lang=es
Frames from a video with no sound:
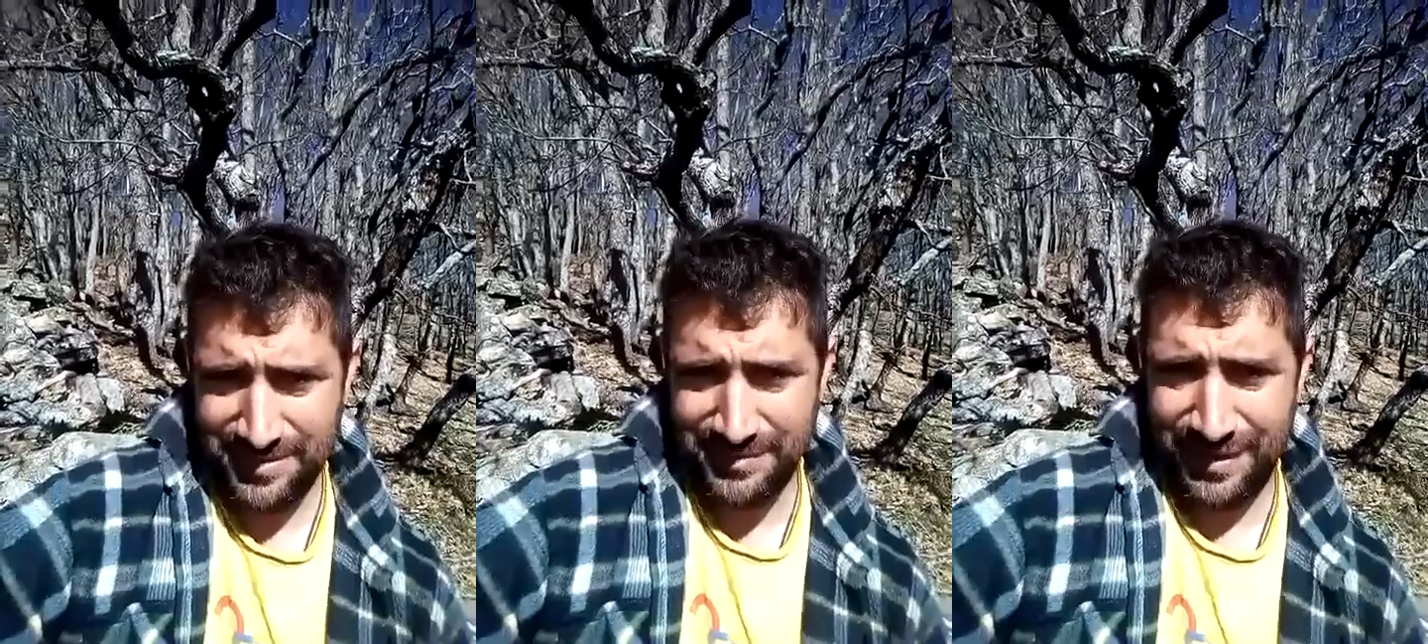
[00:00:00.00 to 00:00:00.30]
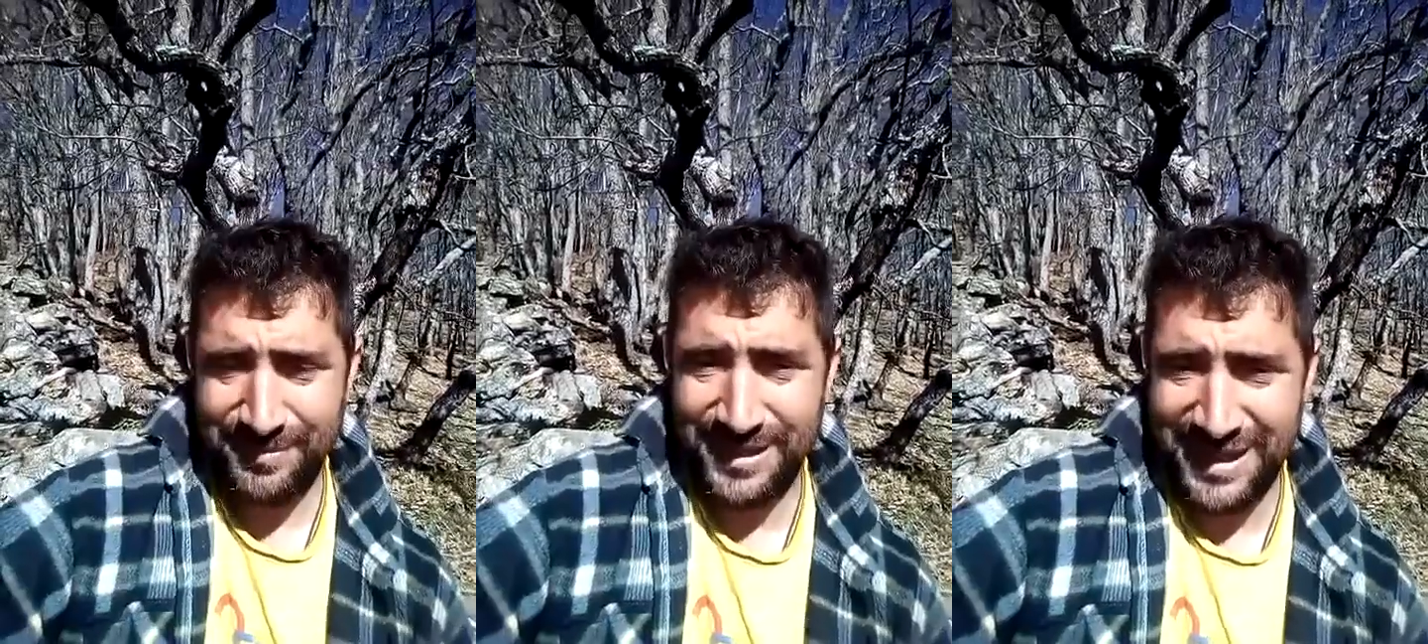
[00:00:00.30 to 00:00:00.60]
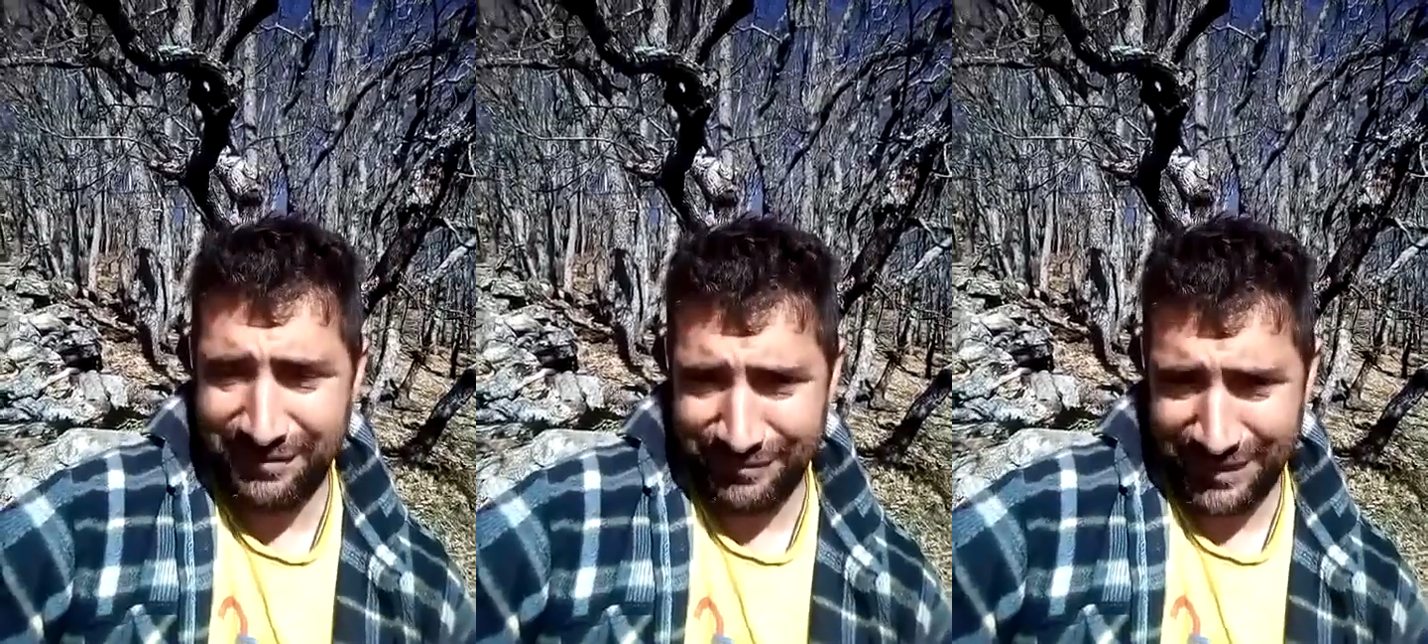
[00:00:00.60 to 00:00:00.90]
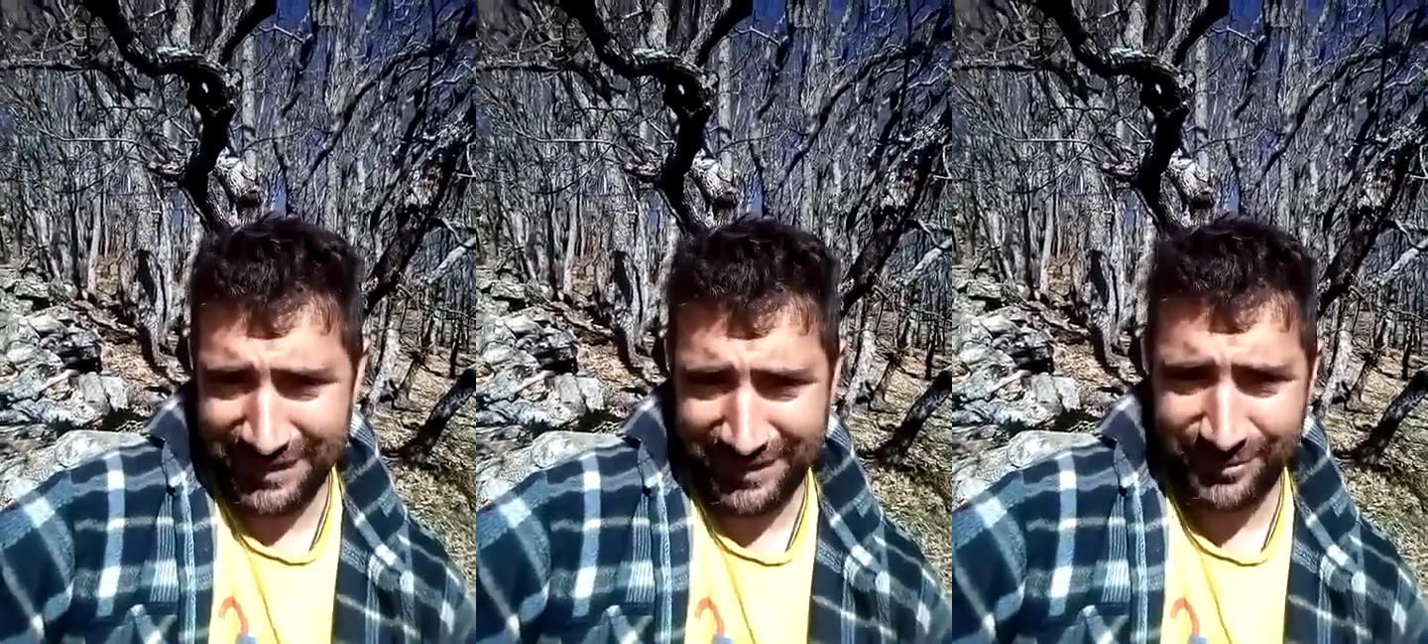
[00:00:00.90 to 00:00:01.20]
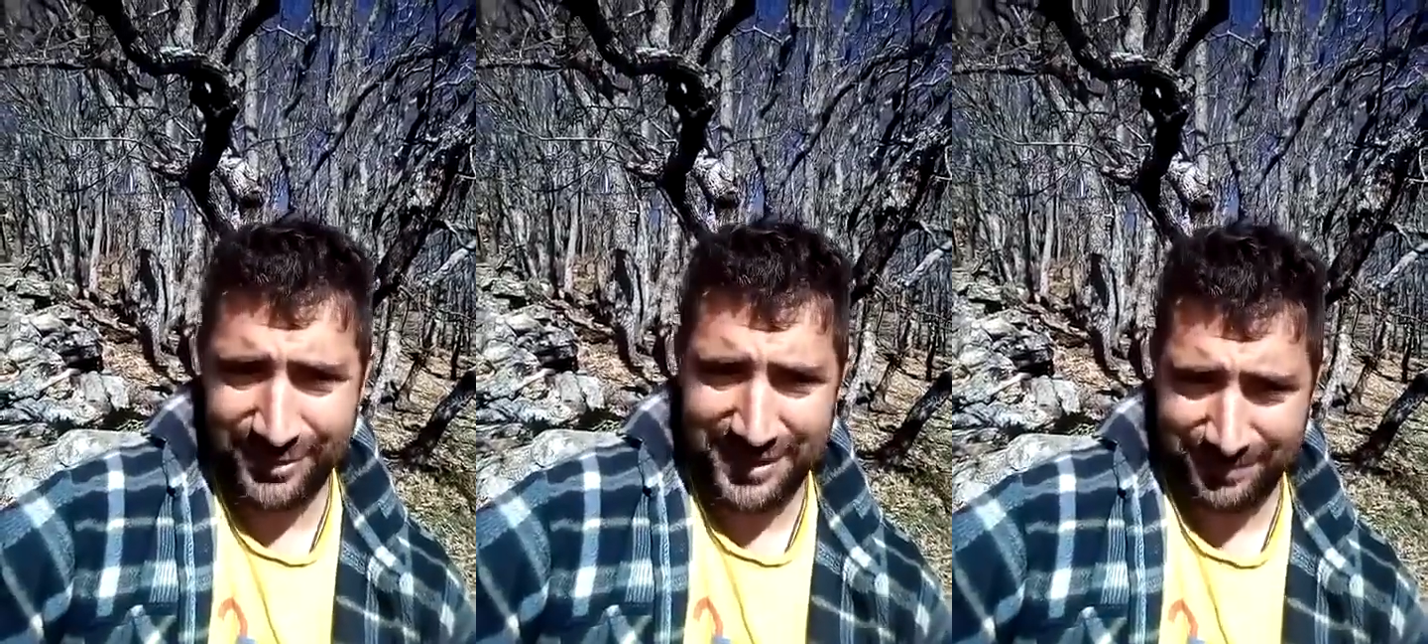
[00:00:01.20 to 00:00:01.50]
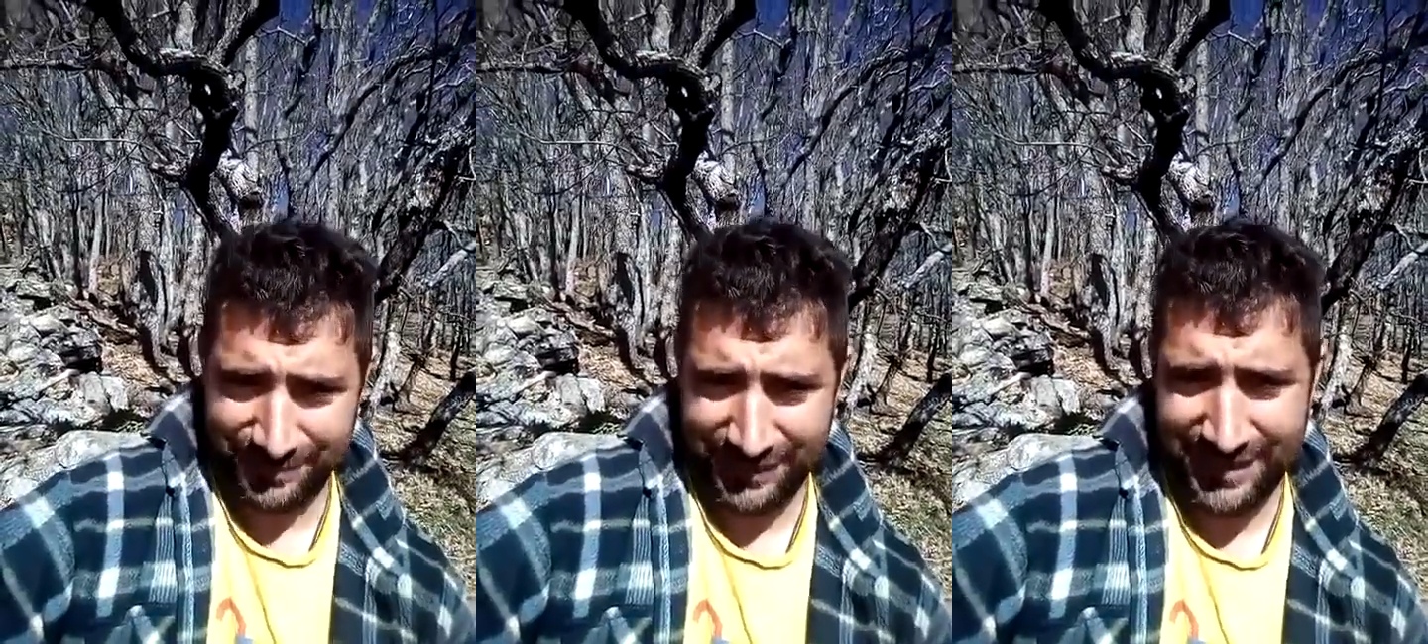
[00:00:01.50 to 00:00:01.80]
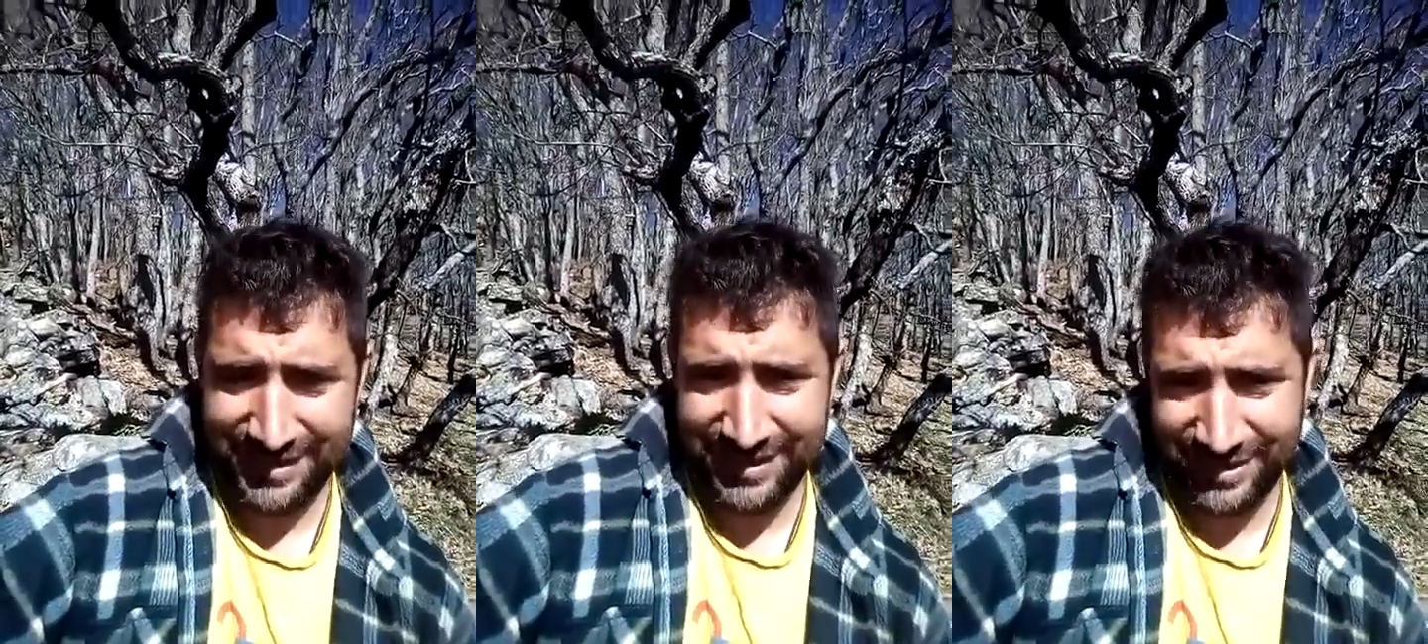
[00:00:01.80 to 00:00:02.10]
mi familia es feliz, todos estamos
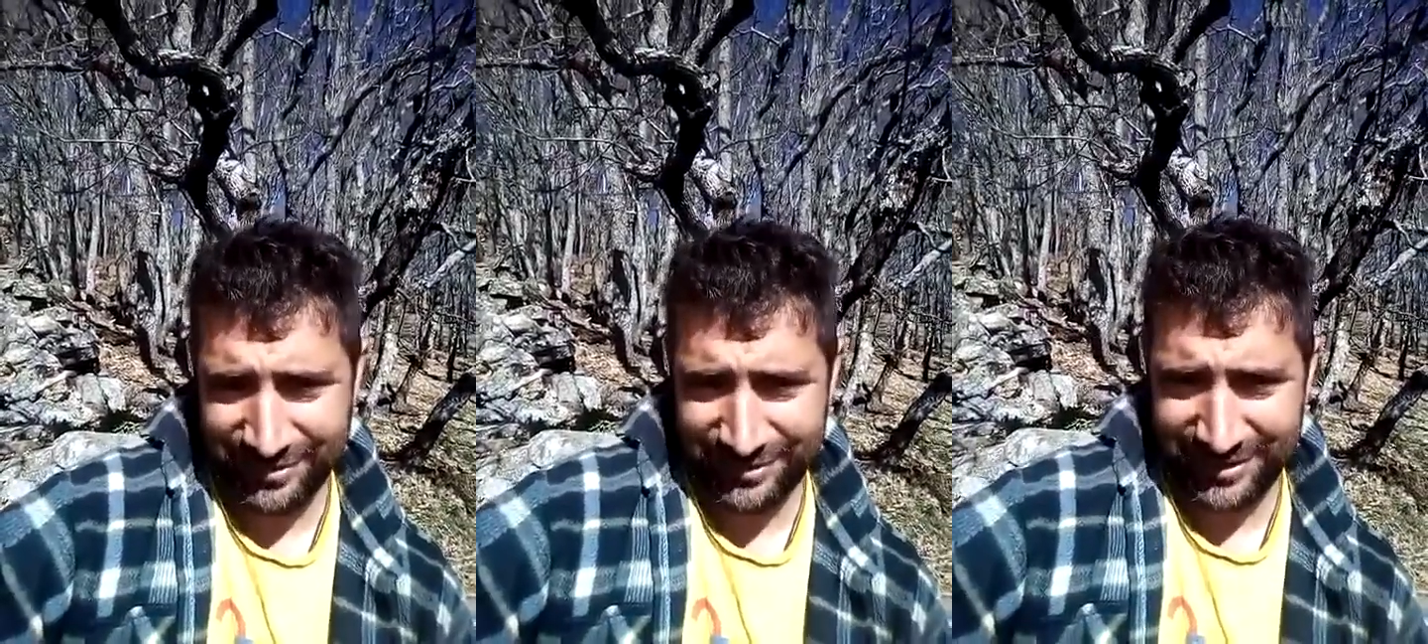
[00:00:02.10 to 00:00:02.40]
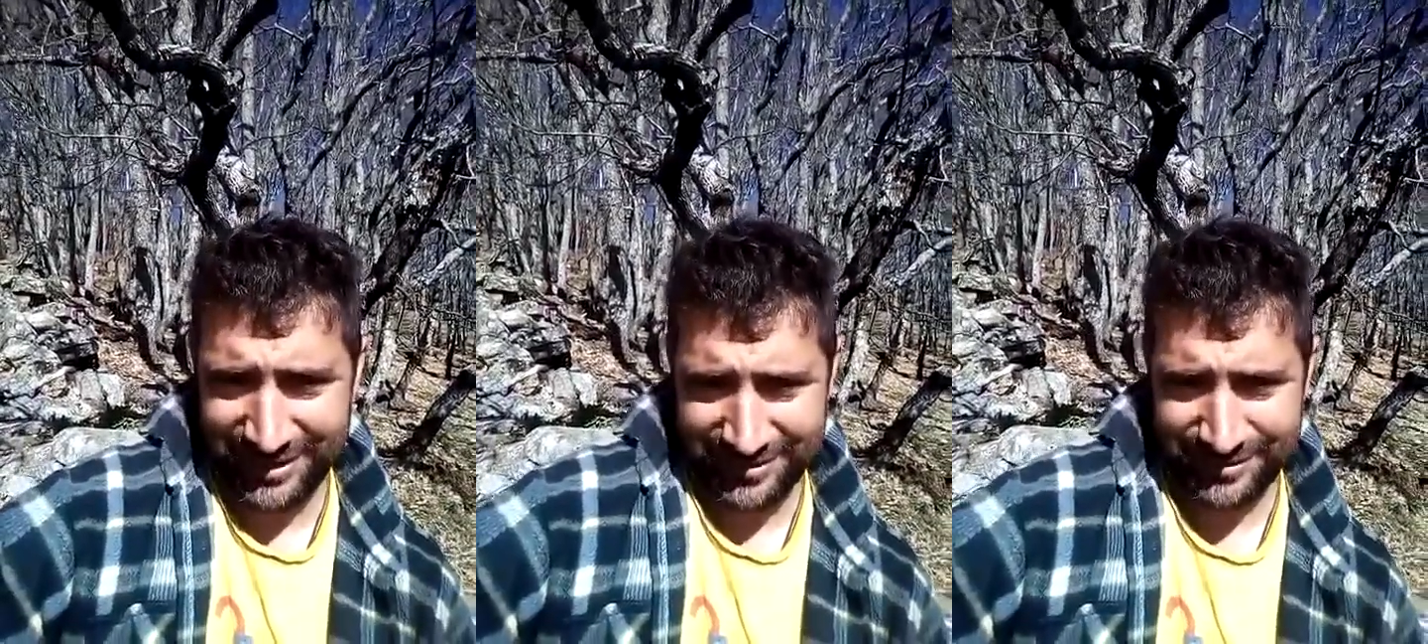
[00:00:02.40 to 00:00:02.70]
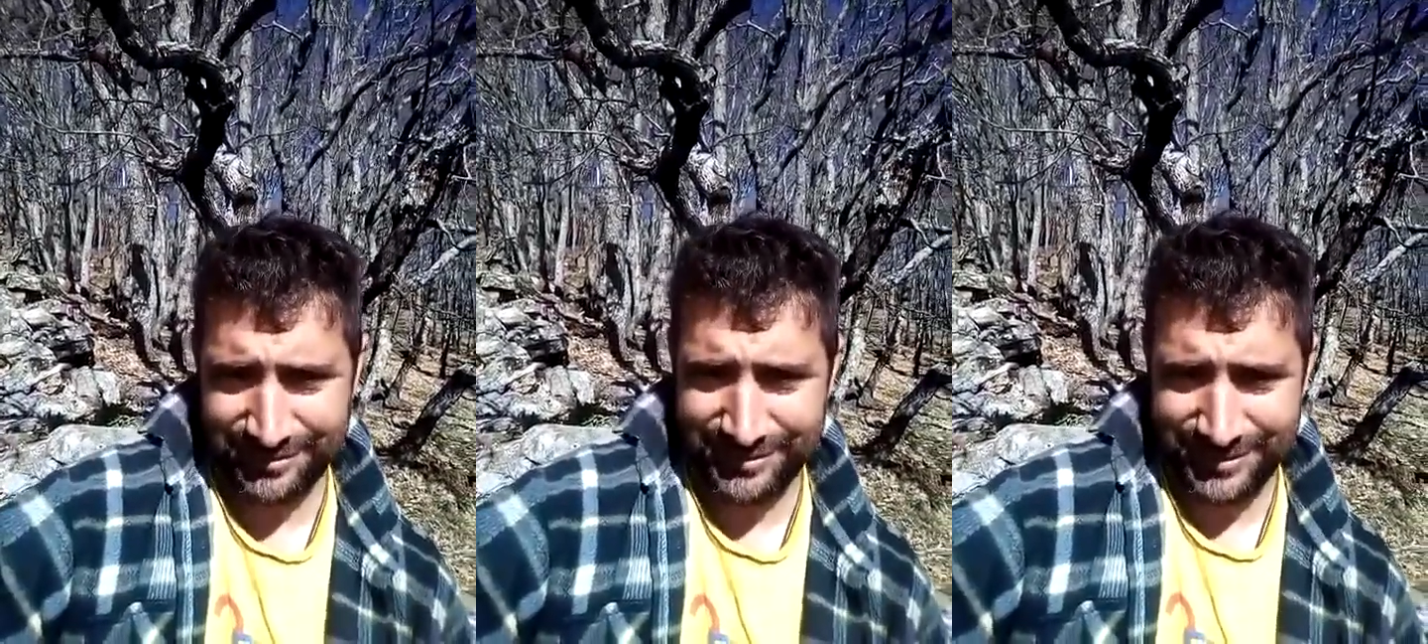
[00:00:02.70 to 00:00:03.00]
felices y contentos.